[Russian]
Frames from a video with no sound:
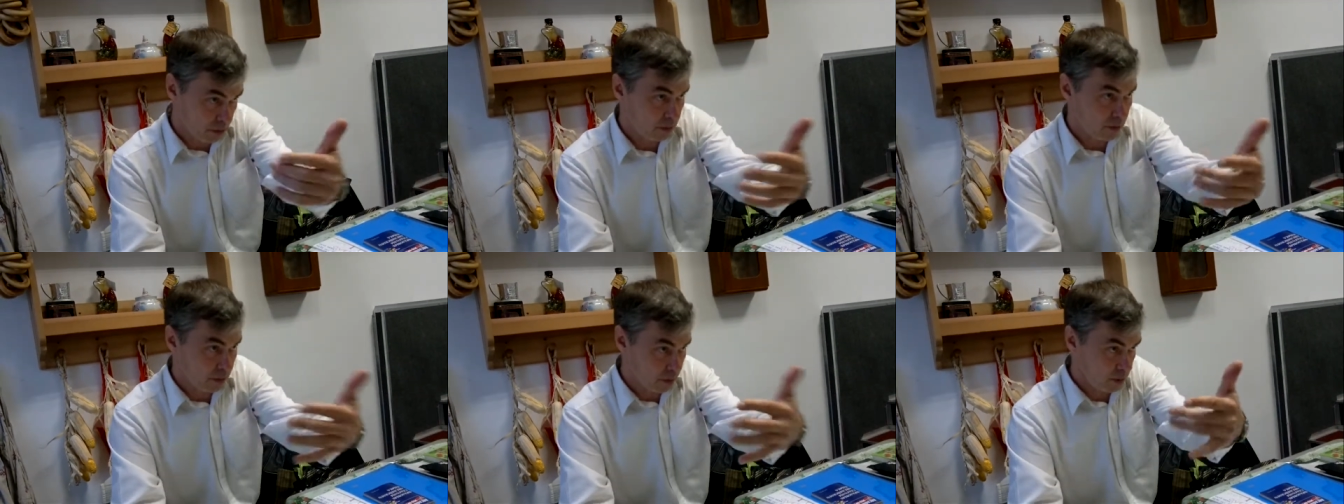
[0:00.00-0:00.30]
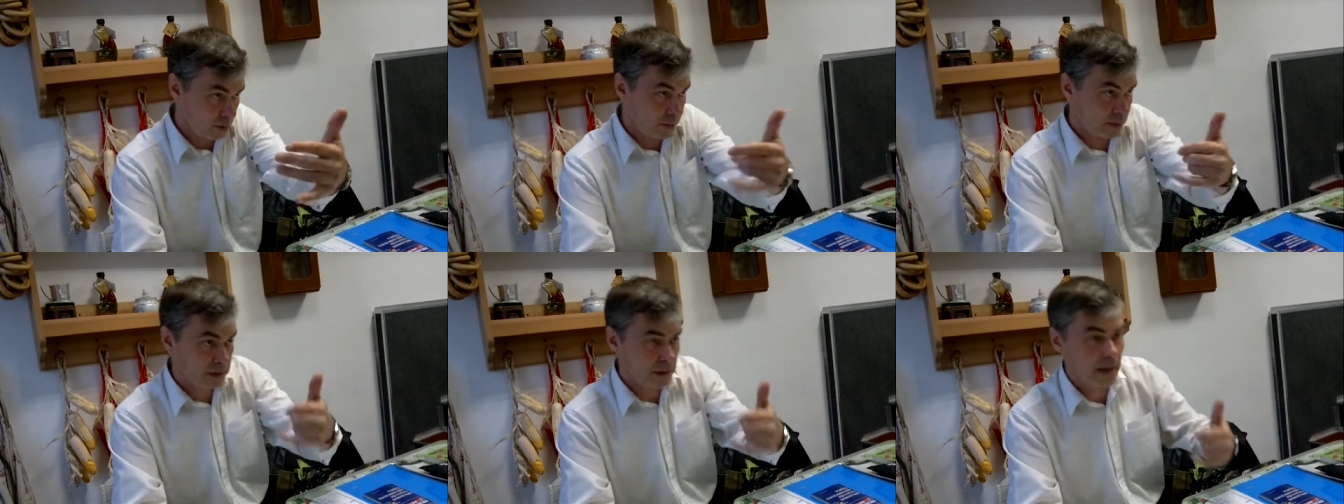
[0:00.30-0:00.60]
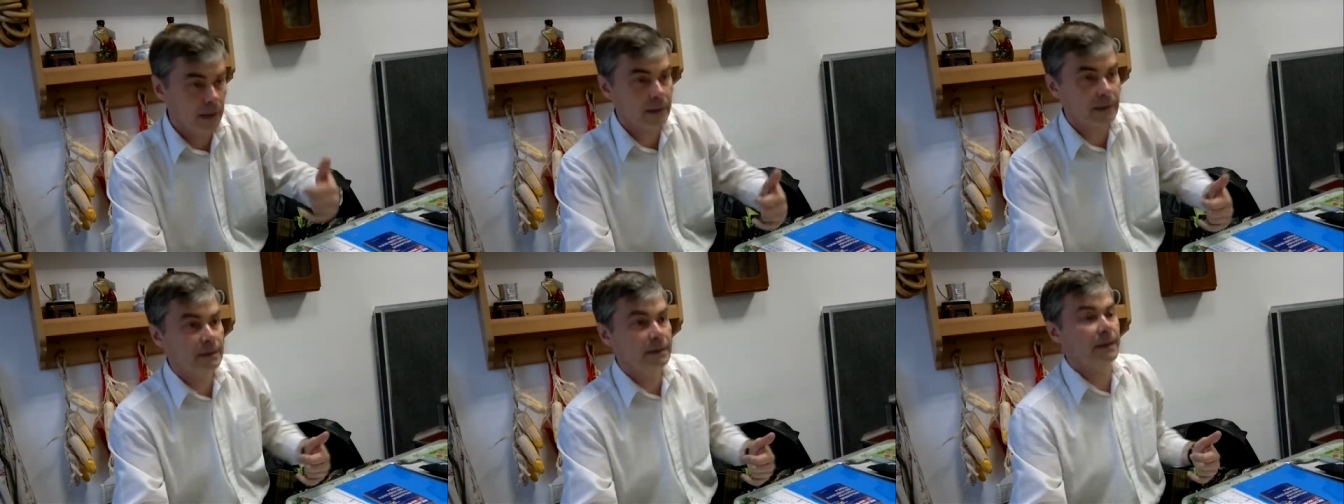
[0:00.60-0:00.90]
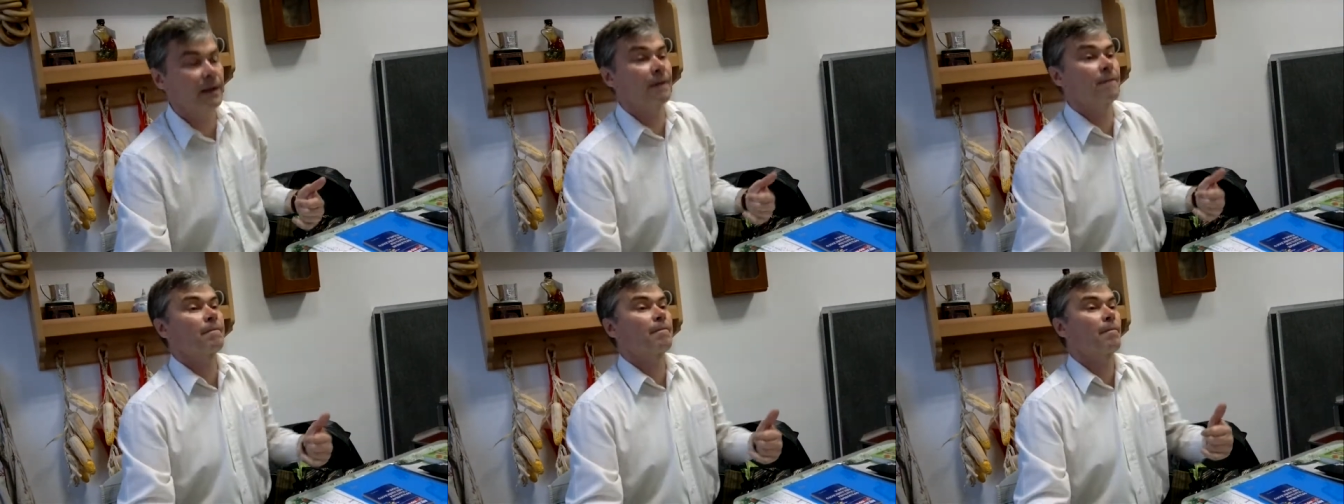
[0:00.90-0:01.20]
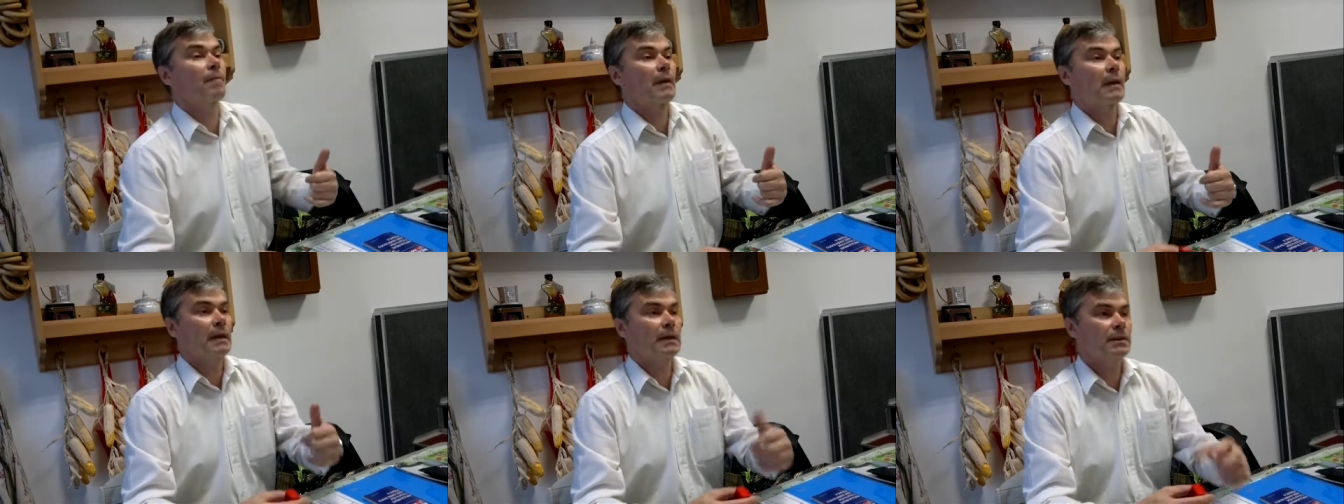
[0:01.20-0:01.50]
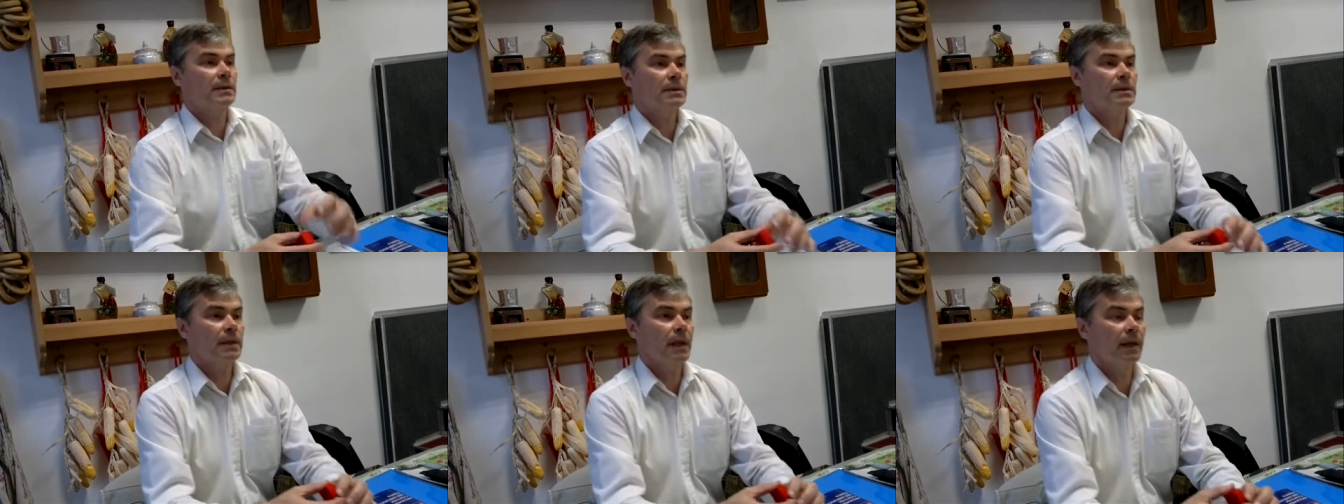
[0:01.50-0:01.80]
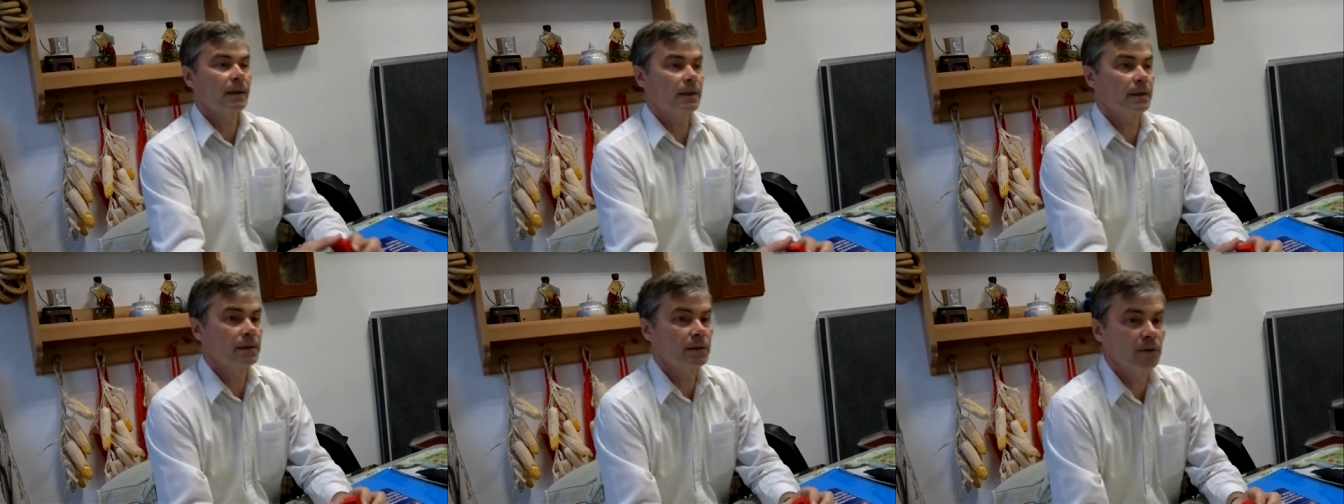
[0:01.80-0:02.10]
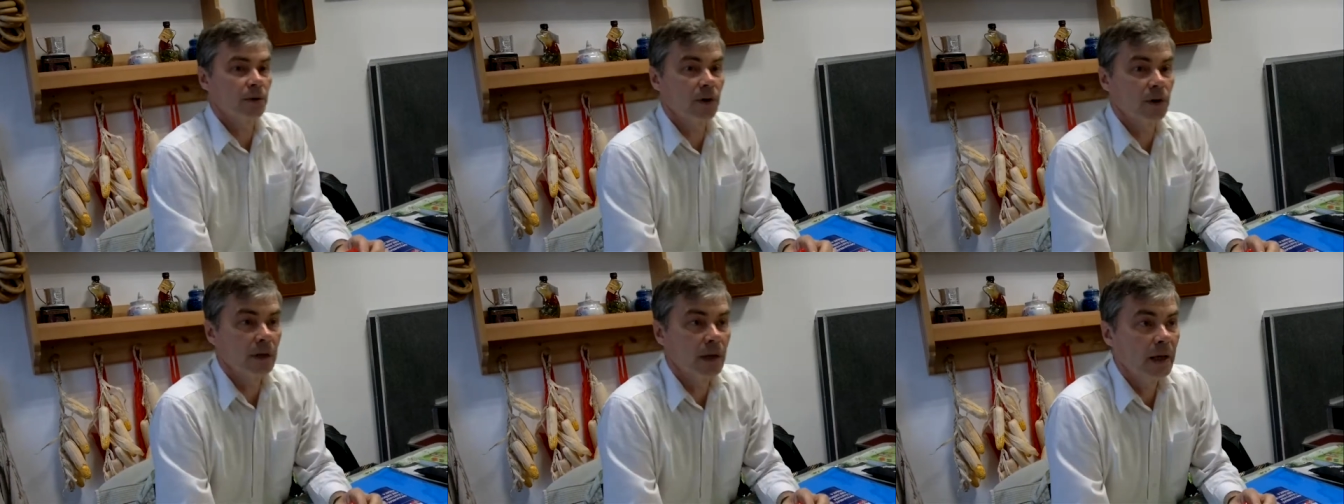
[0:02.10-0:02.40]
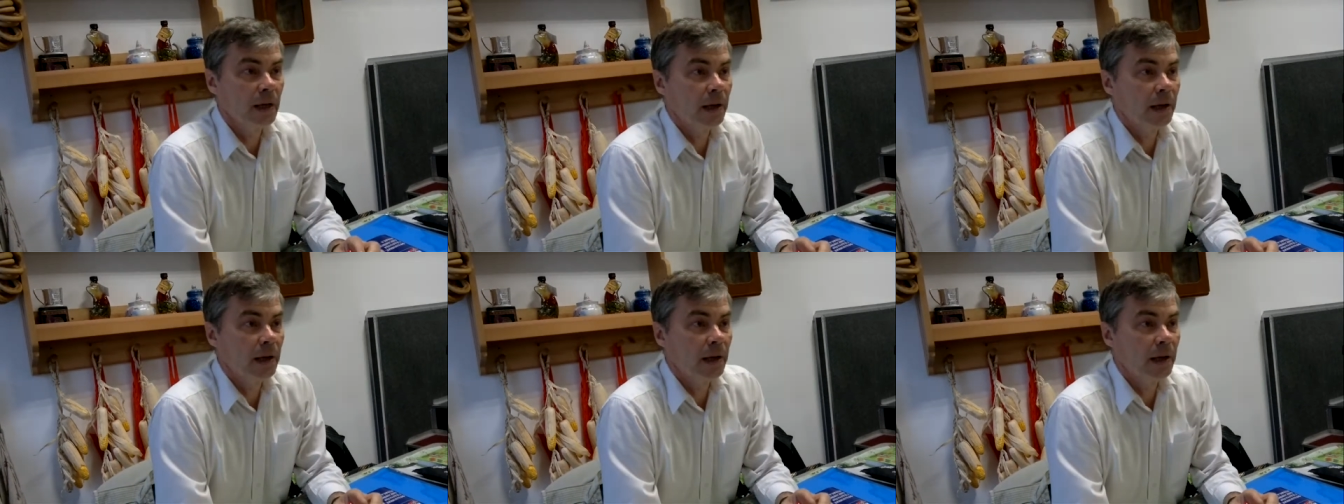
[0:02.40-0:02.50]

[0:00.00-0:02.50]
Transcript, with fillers: чтобы написалось, да, не стесняйтесь. Вот.